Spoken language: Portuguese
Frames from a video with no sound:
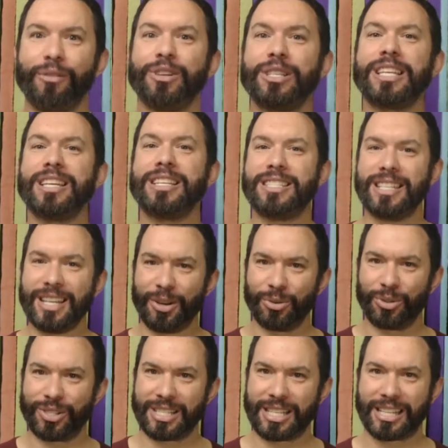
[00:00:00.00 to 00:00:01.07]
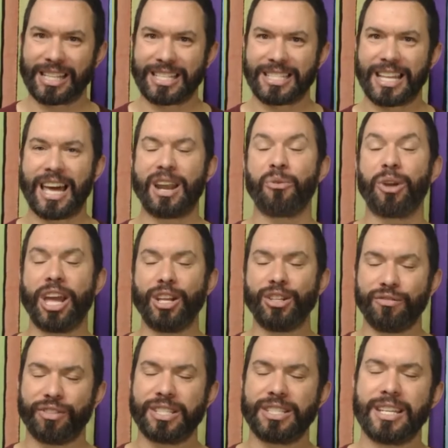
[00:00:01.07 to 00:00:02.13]
Vocês iam no Santa Sara? Alguém
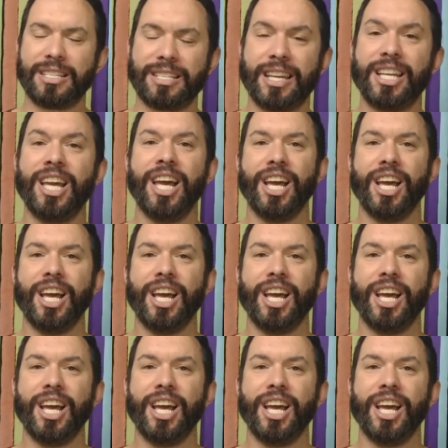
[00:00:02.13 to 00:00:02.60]
de vocês aí?